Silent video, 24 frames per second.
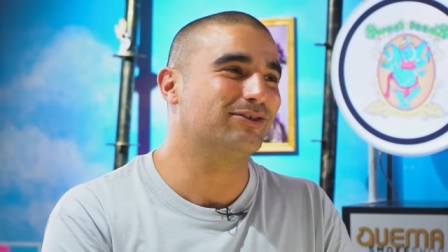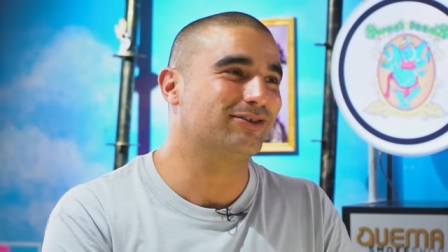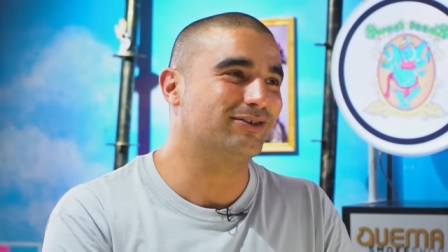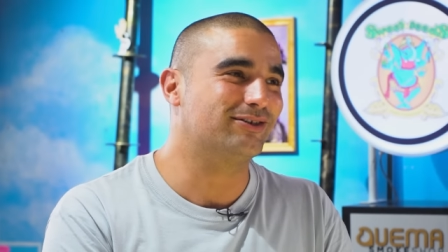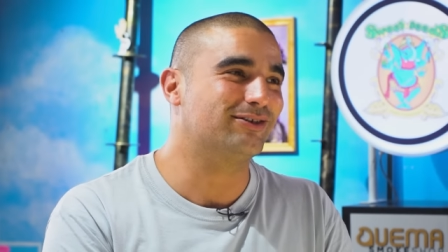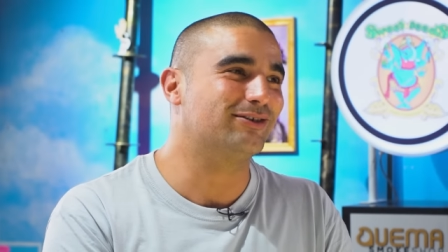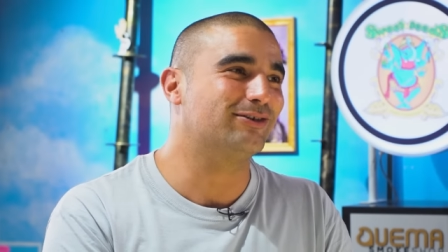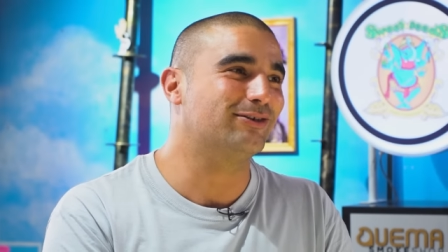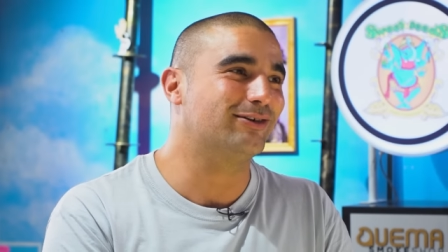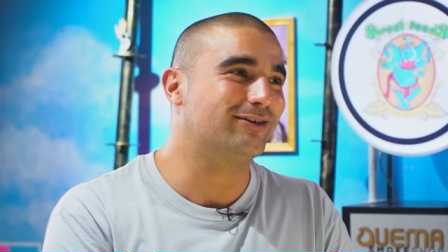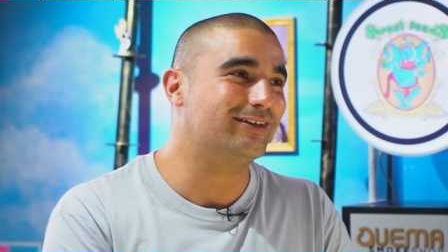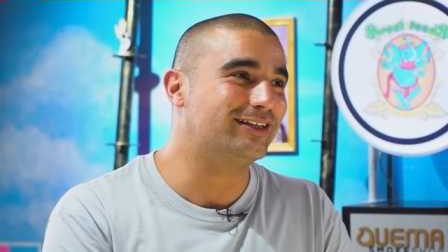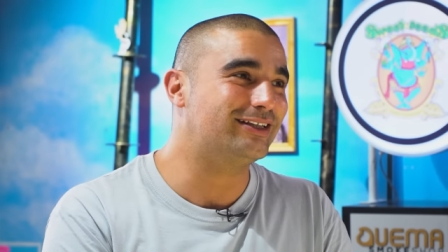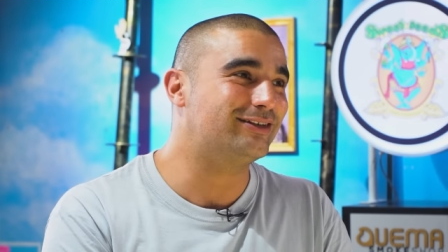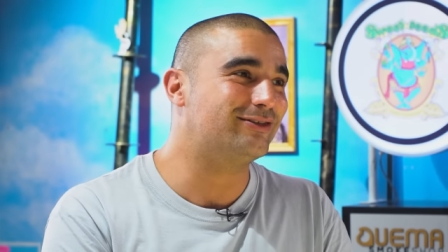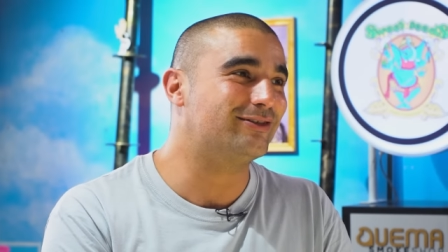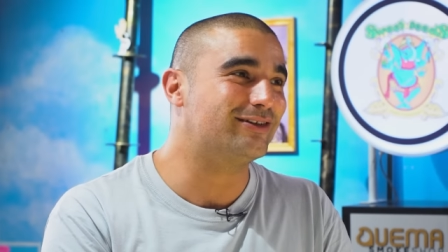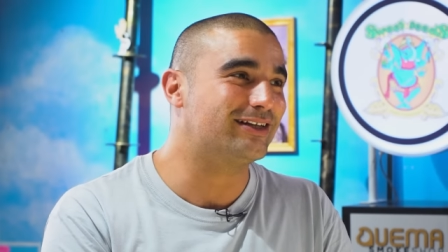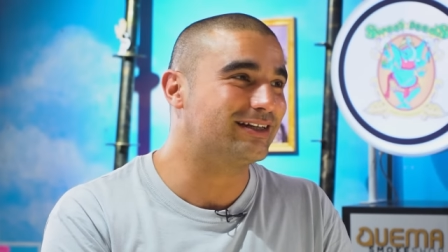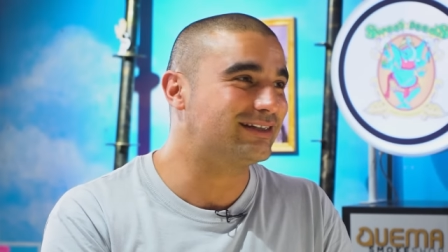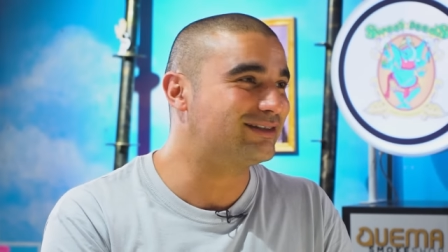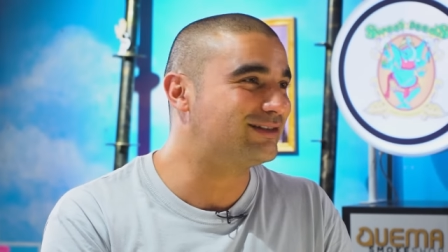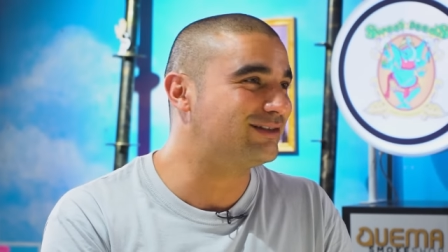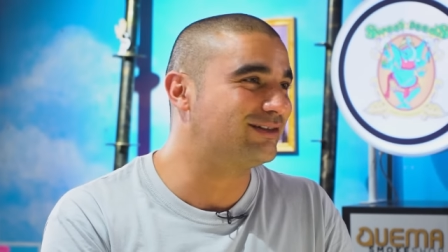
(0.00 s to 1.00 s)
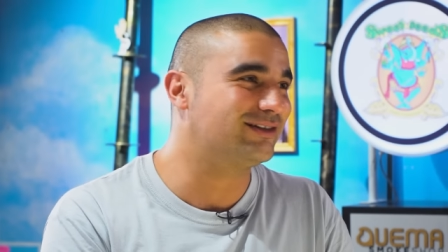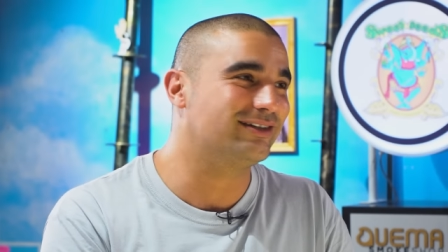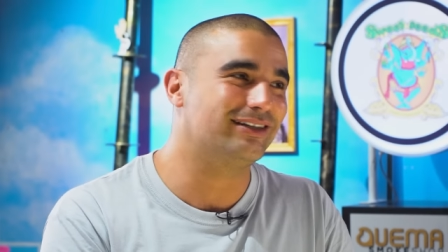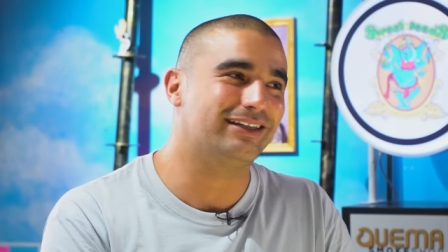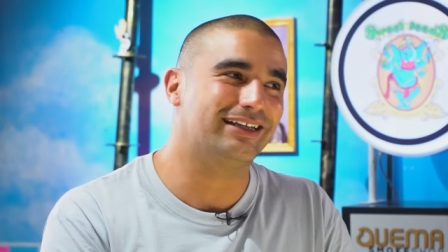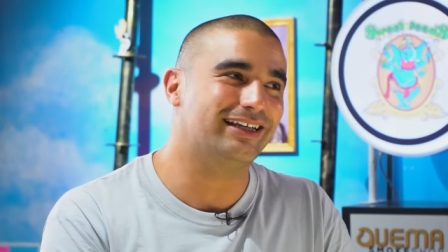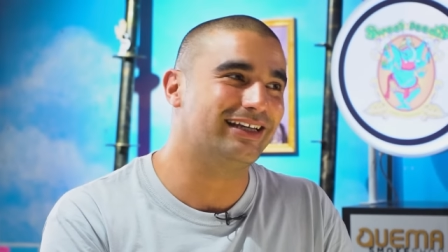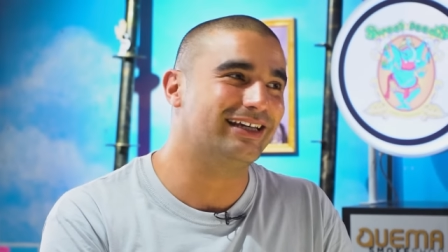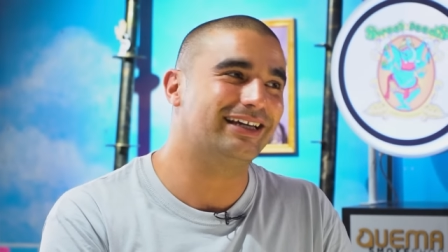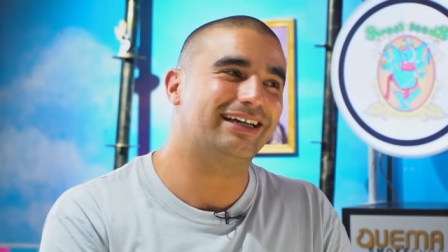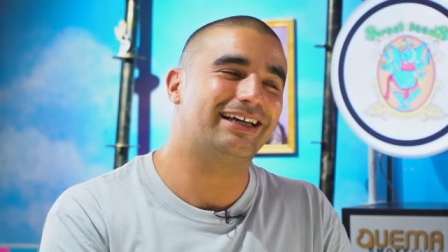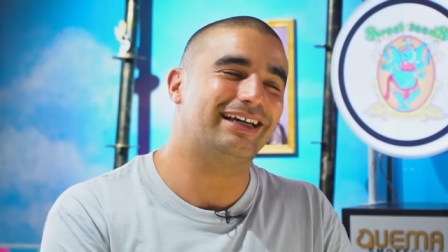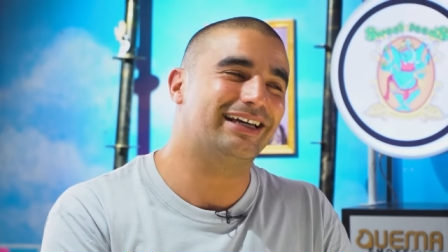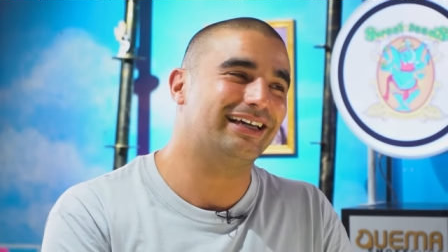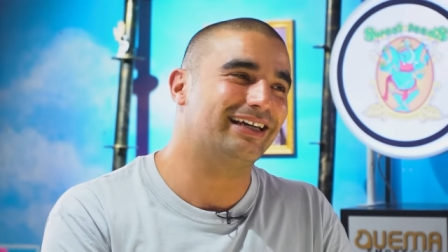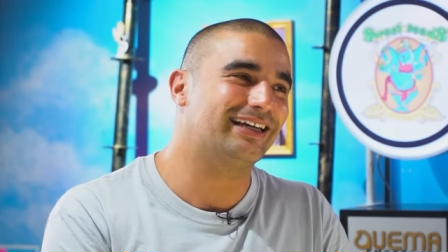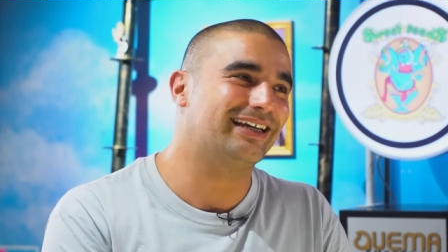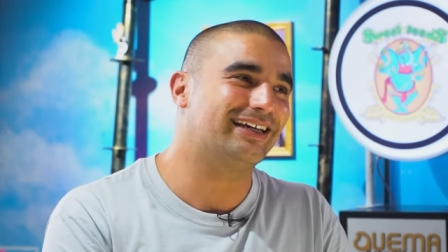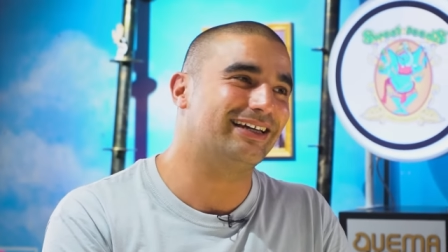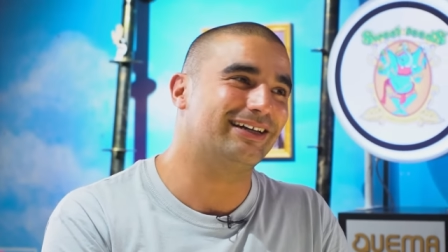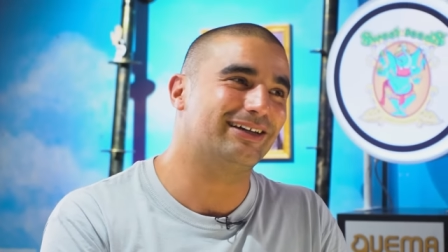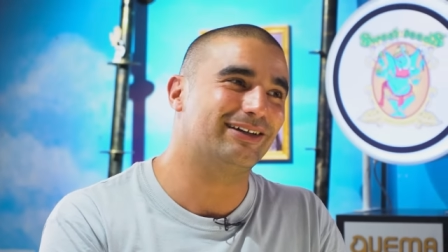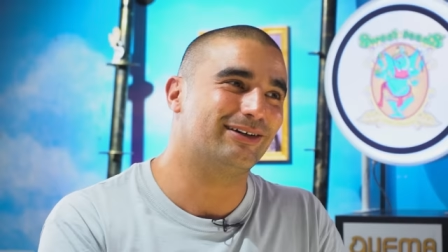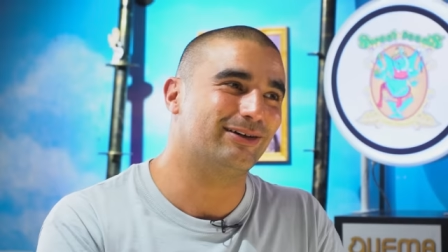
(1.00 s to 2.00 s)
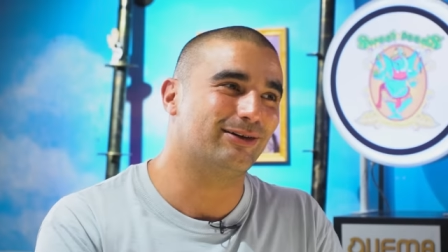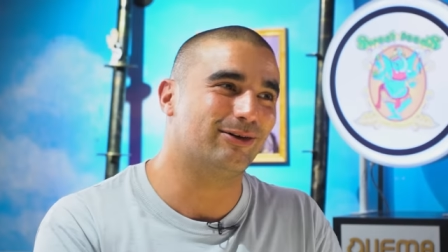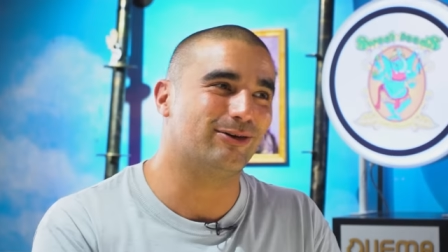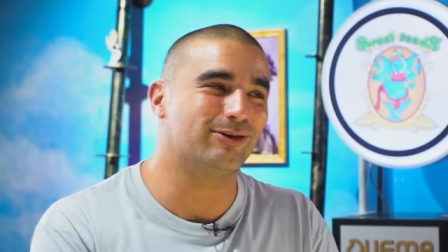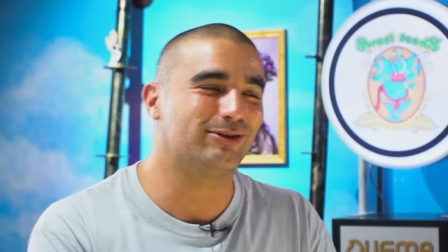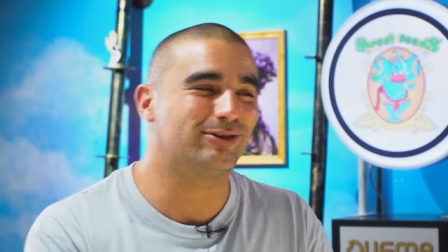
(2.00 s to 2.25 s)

Yo lo he visto en acción y es